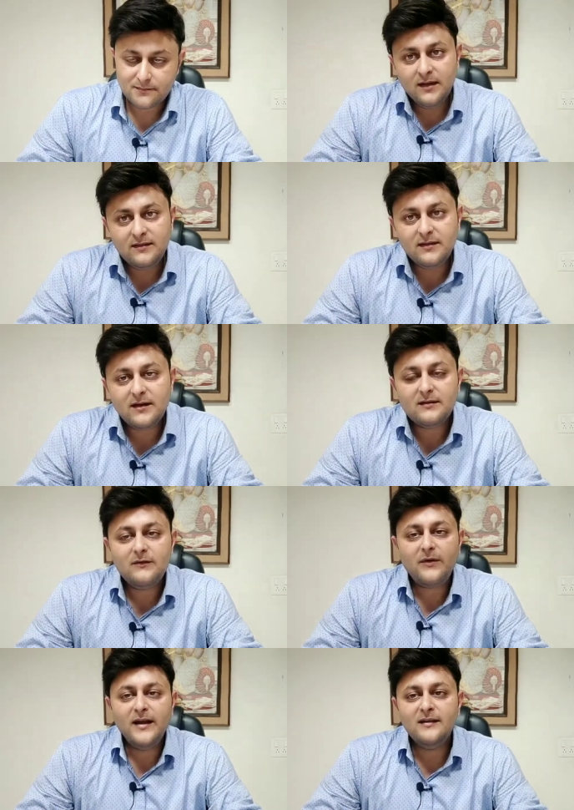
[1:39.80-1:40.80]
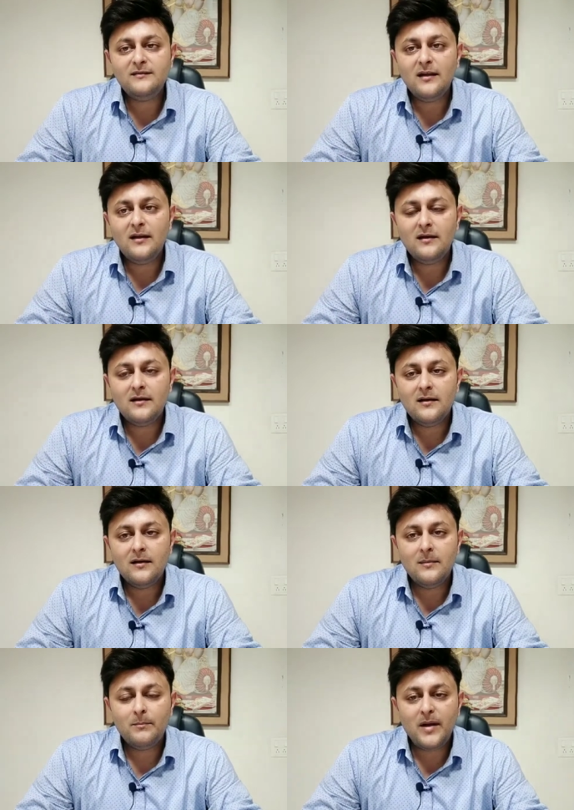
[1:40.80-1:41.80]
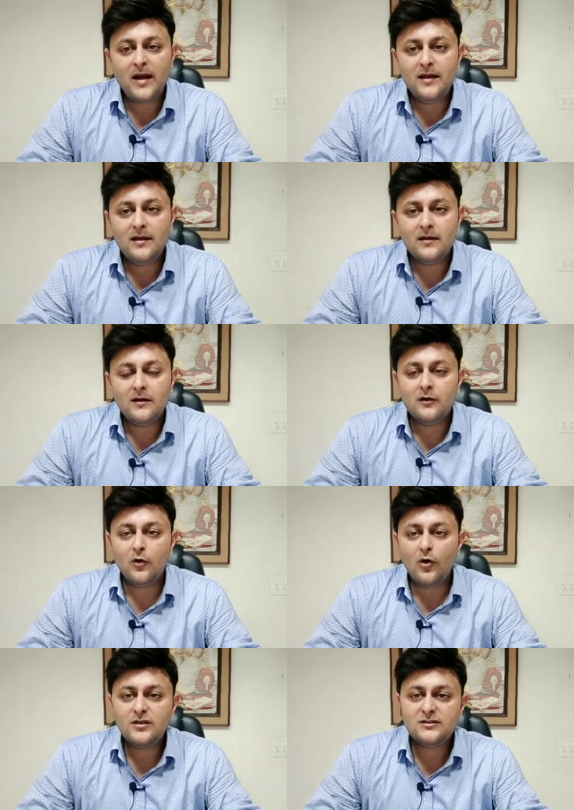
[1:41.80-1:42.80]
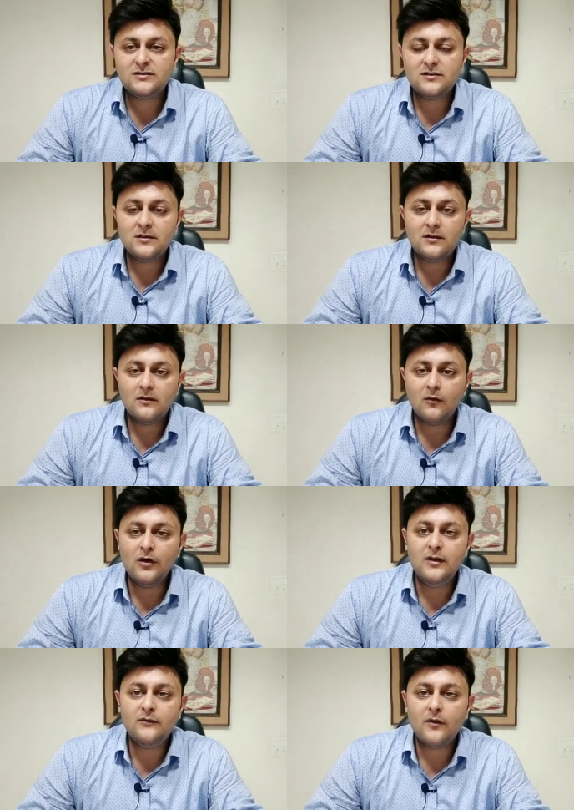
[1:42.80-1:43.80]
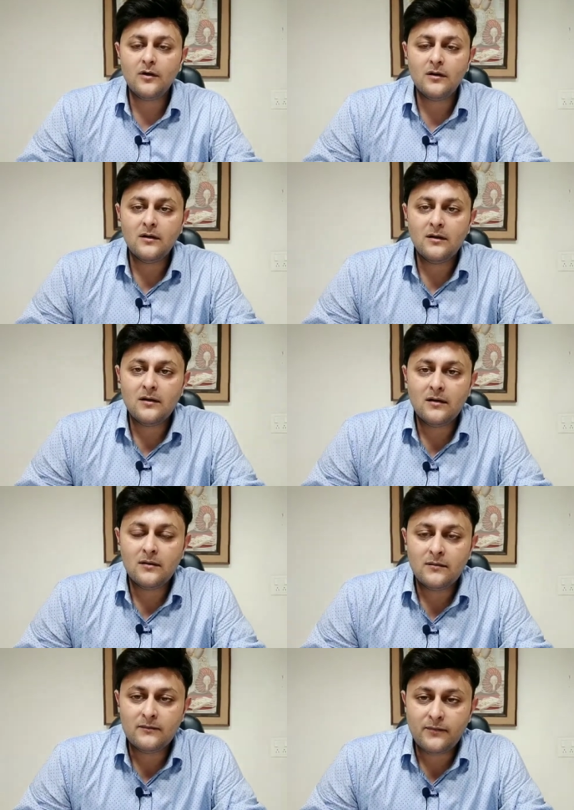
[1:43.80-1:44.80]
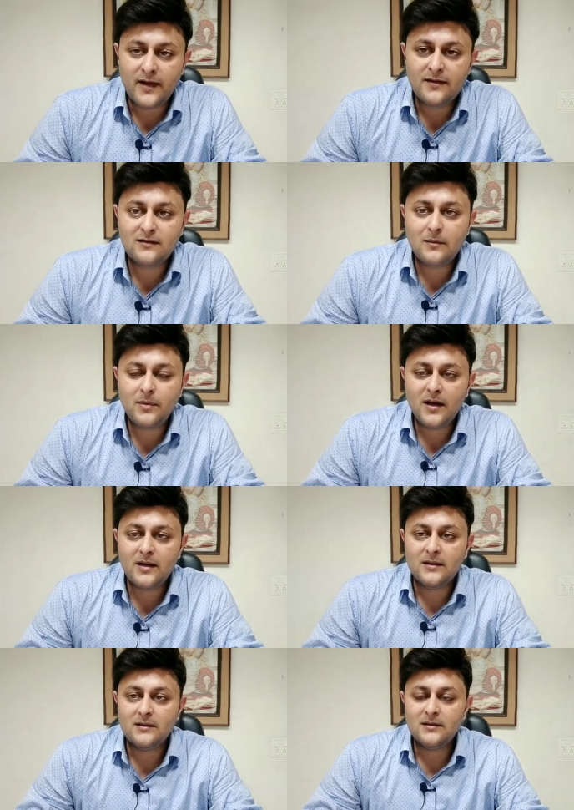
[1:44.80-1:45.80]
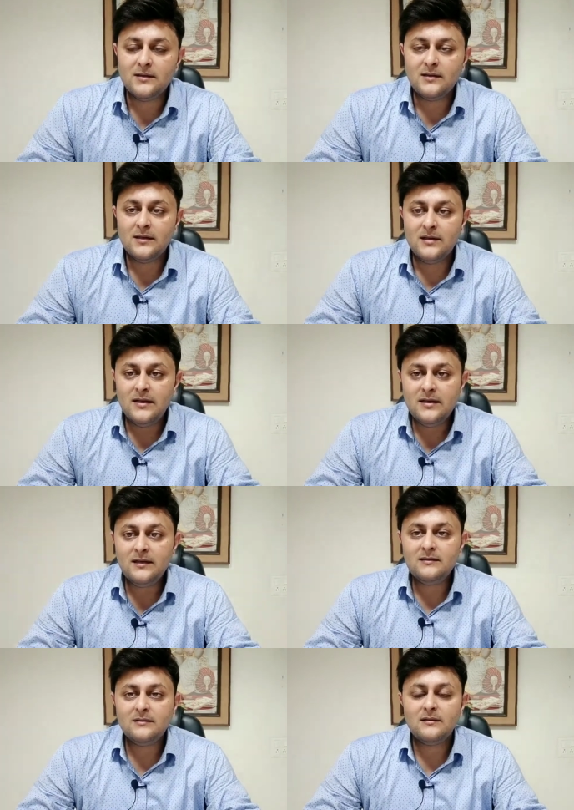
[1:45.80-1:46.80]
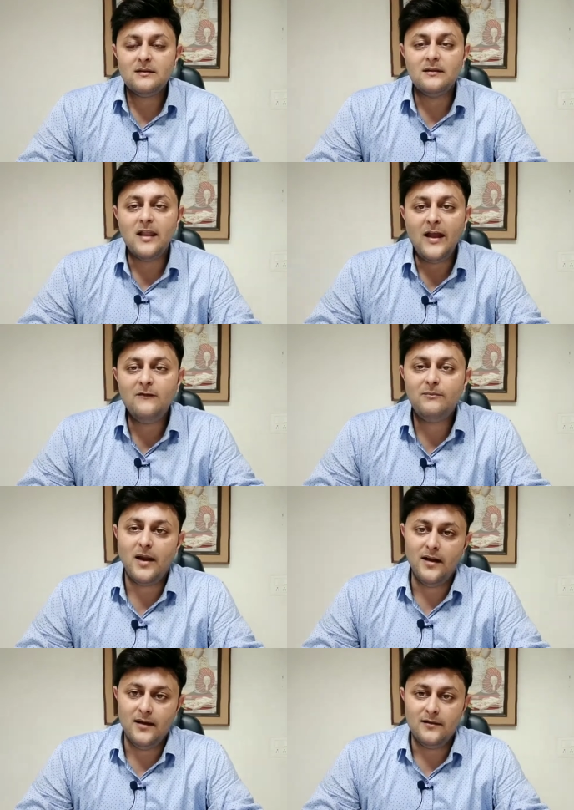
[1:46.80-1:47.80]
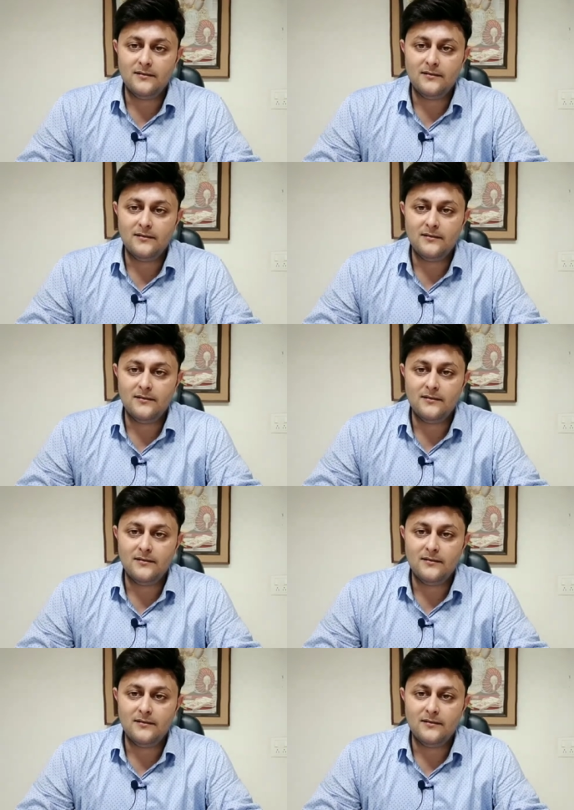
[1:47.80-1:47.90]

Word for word: इसी तरह से फाइनेंशियल प्लानिंग नॉट ओनली फॉर फाइनेंशियल प्लानिंग इट इज लाइफ प्लानिंग